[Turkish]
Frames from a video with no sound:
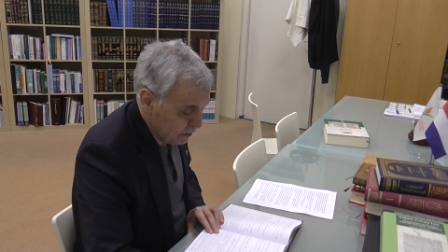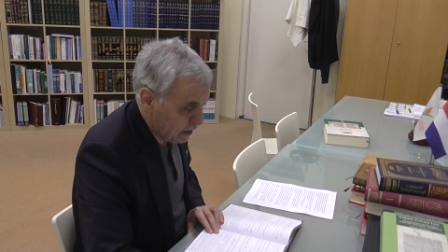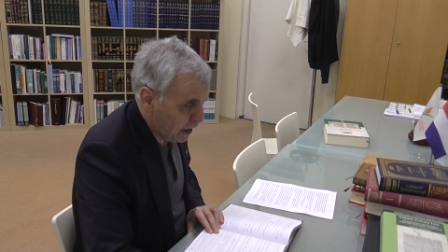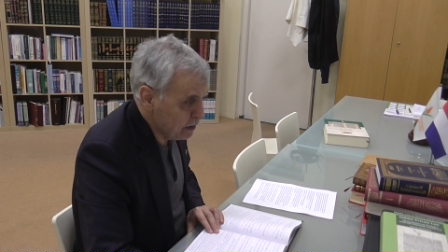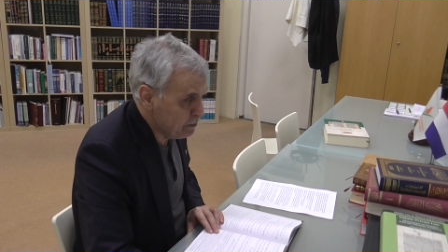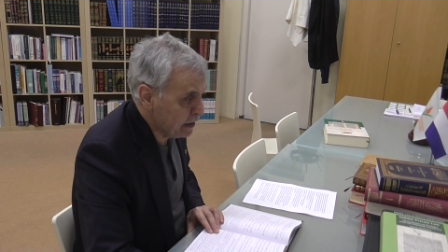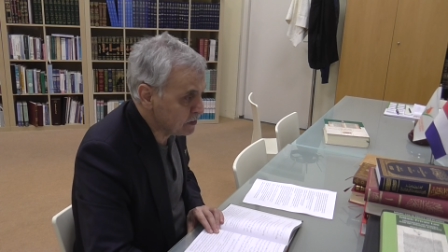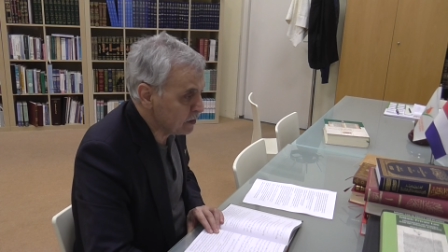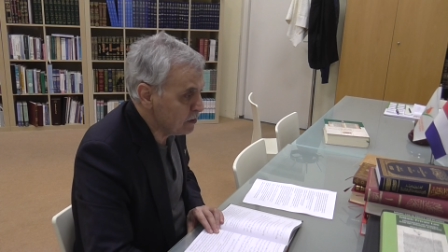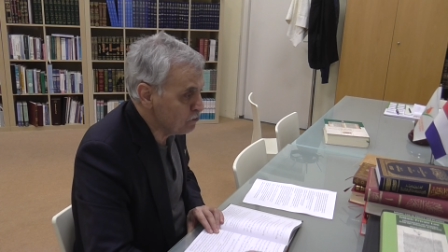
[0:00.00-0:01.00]

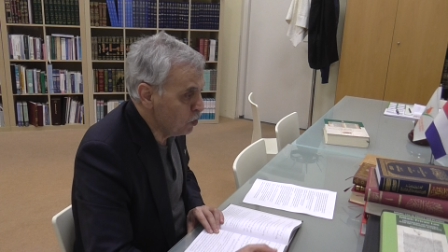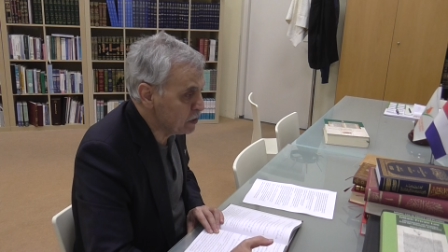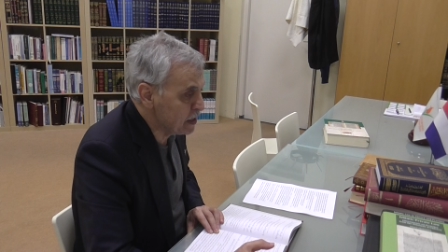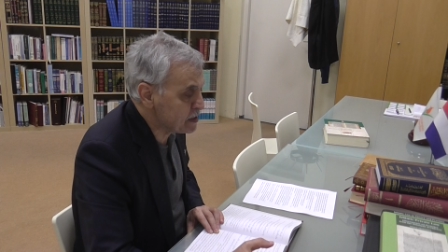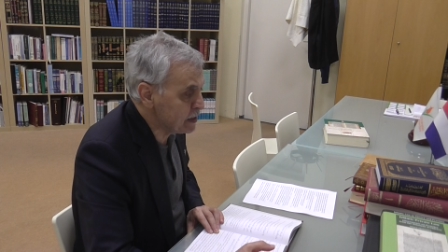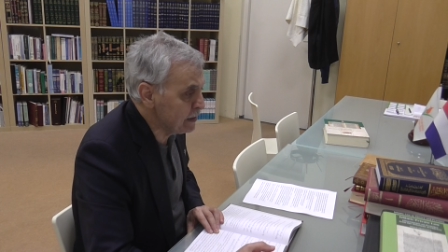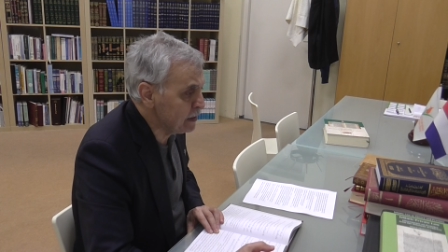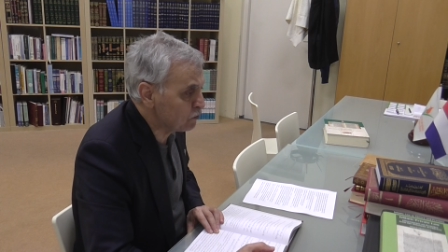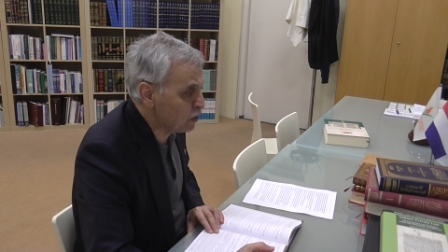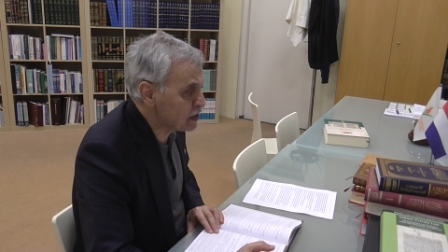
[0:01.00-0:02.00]
Khayber bölgesini
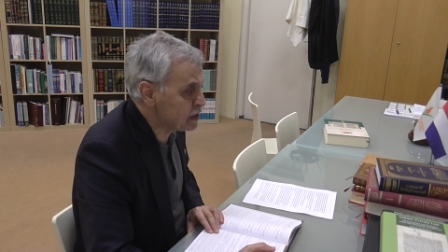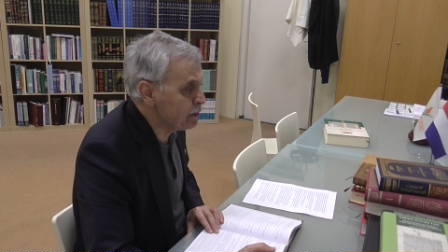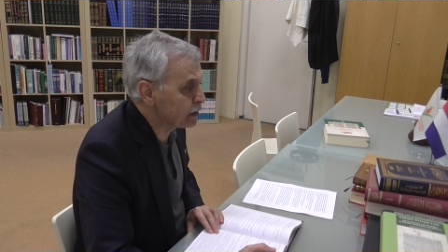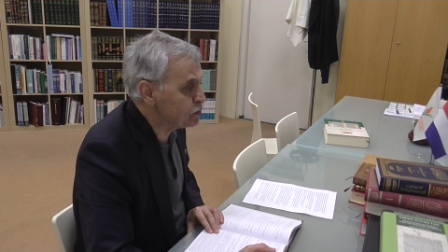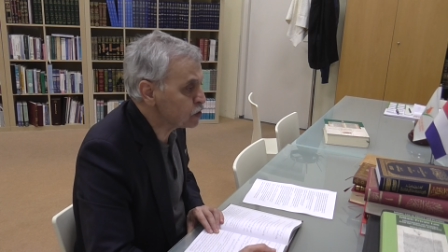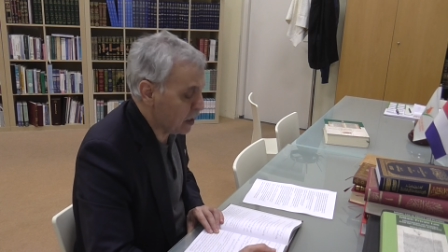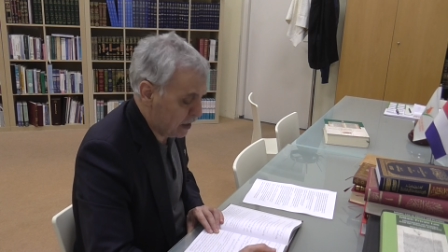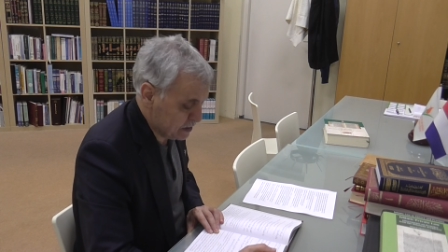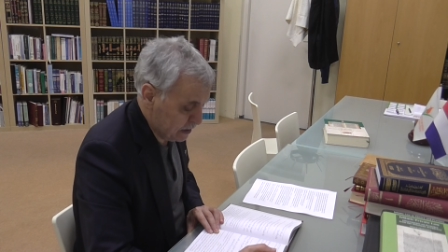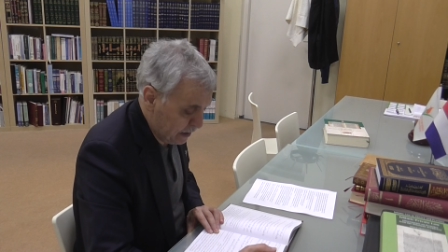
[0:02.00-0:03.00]
taksim etmiş
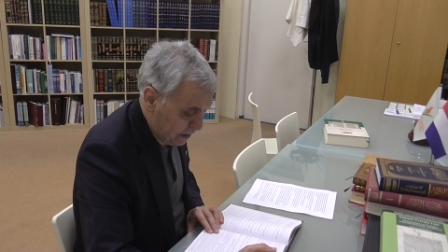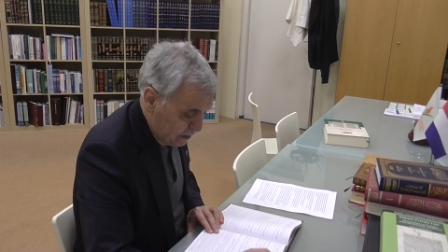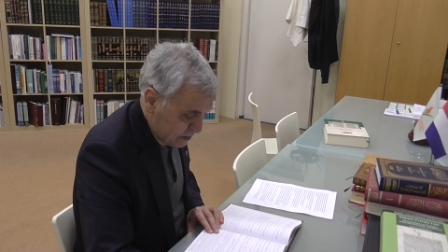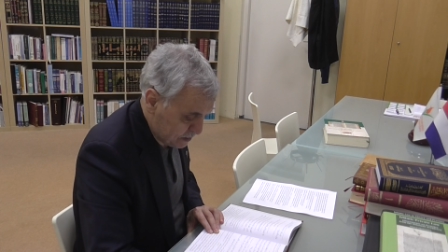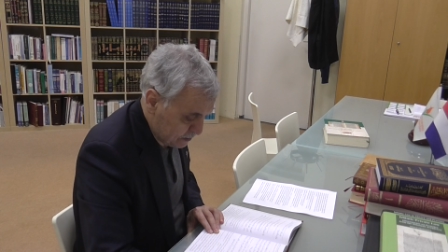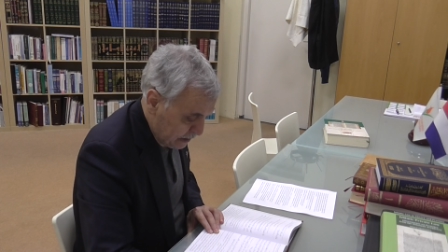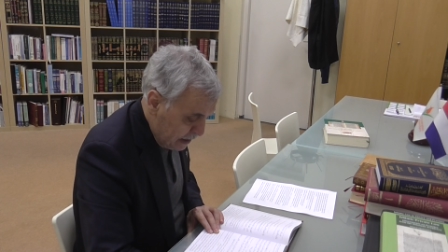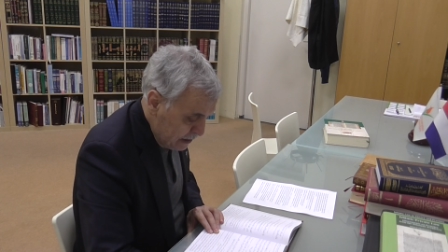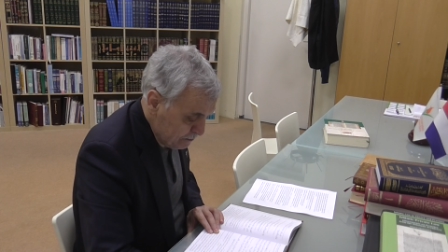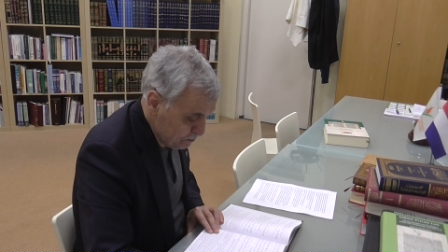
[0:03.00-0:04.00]
gaziler
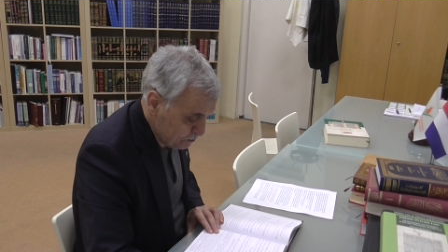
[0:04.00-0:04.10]
arasında.